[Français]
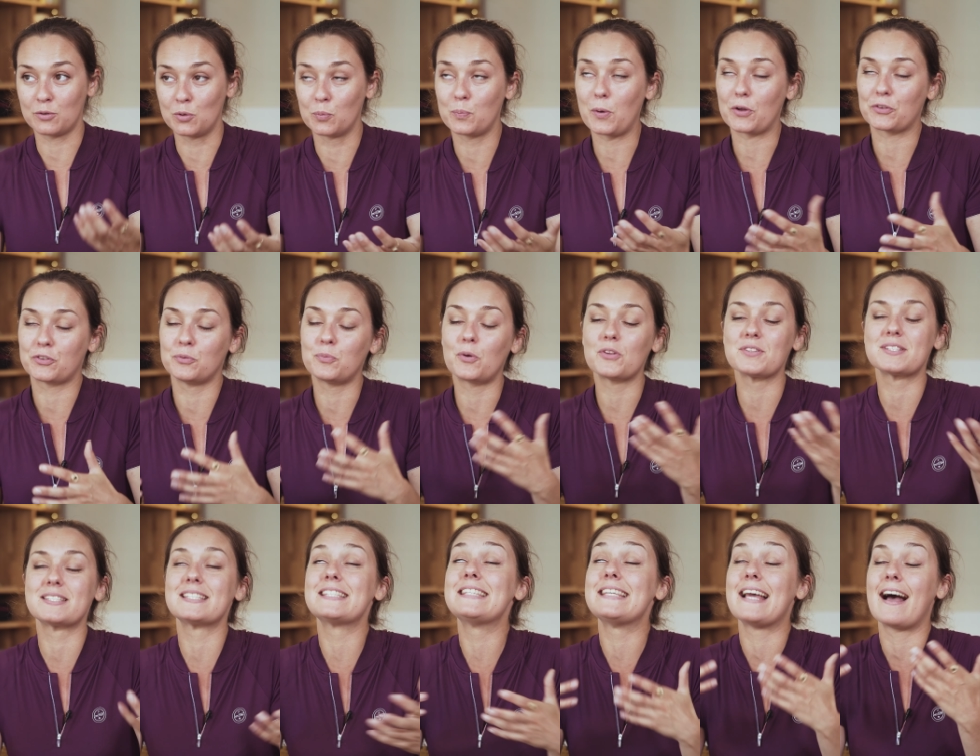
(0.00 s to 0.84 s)
comportements
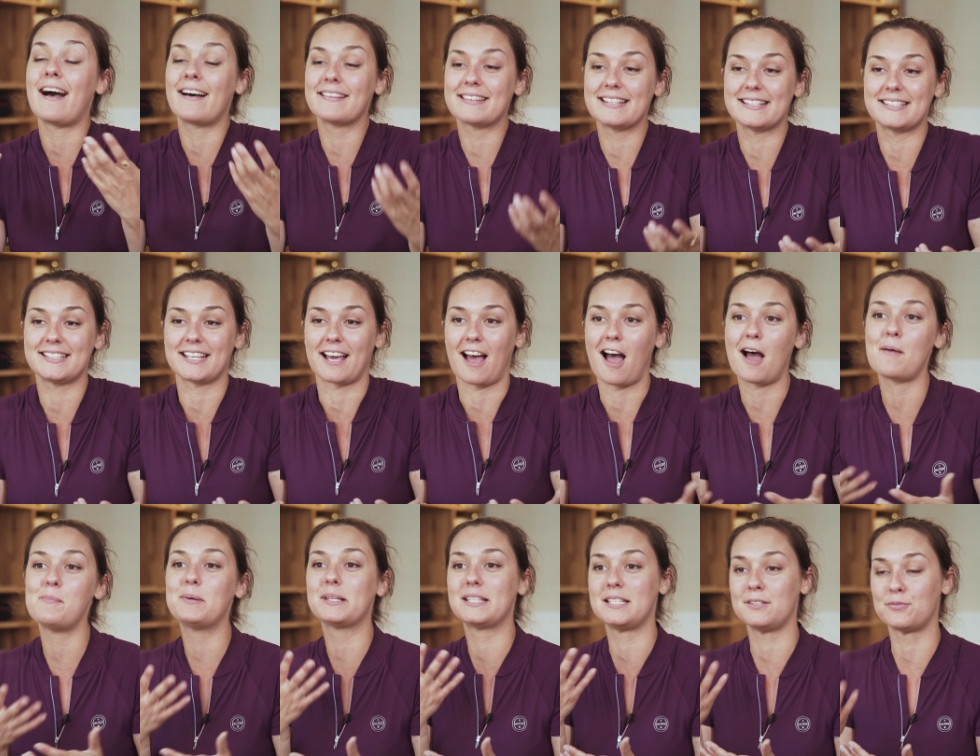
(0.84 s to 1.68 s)
dits
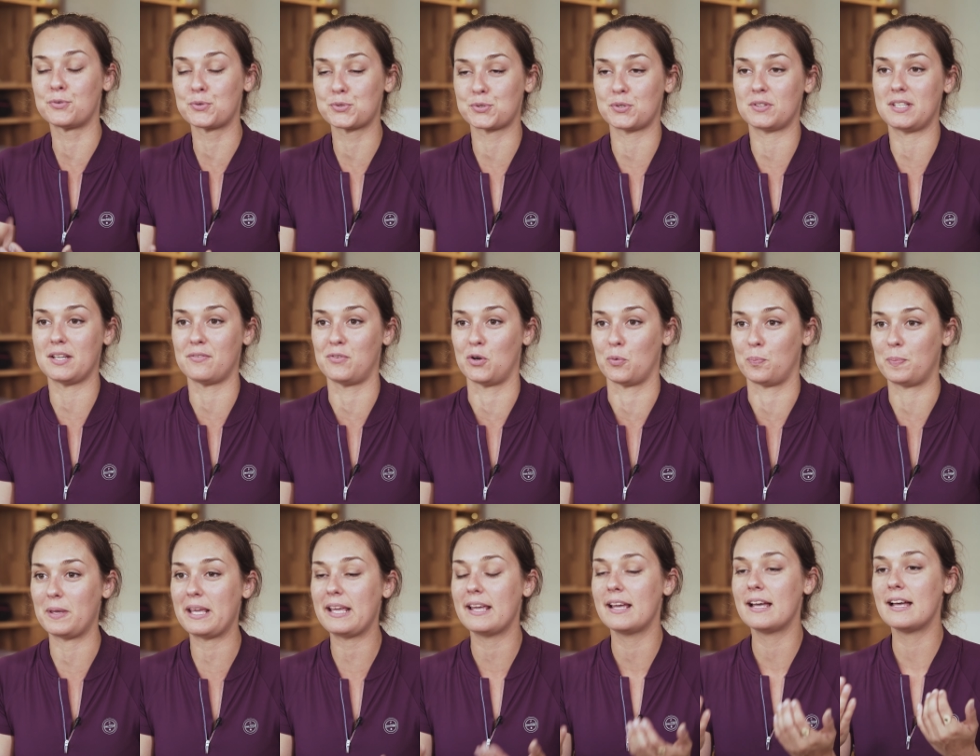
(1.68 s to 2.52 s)
indésirables qui vont se
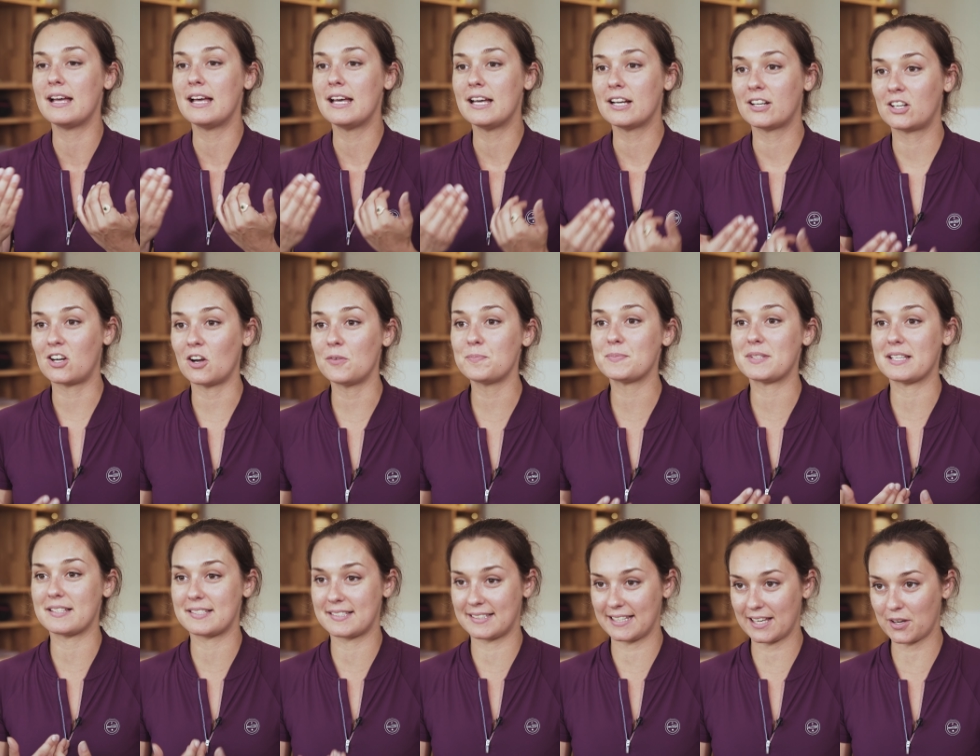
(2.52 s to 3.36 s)
développer, comme
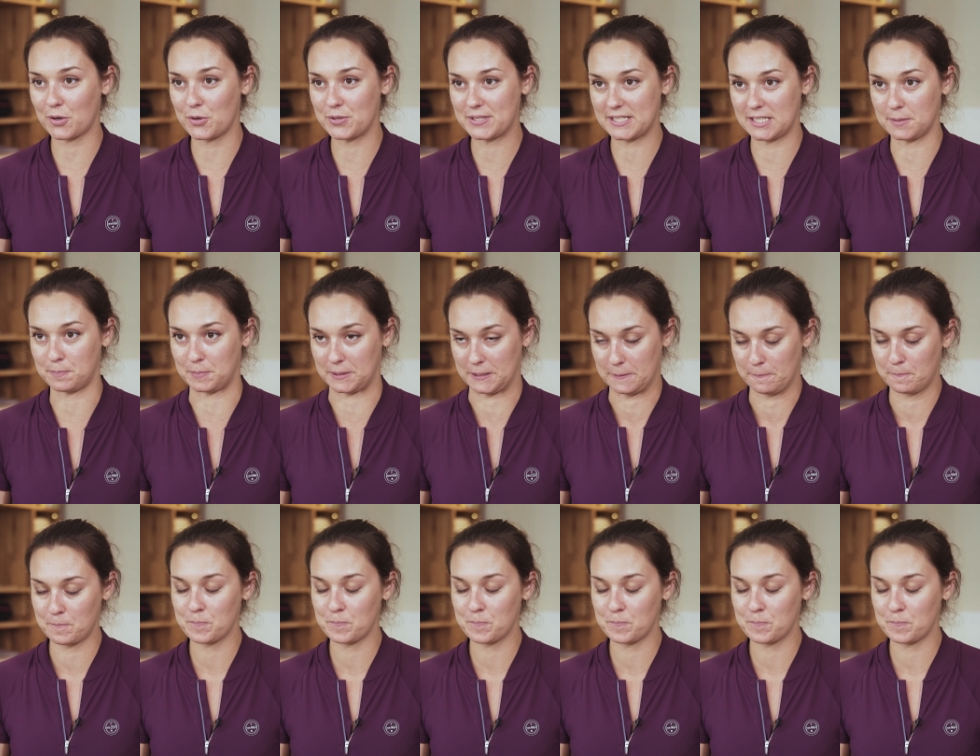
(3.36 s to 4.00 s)
des stéréotypies.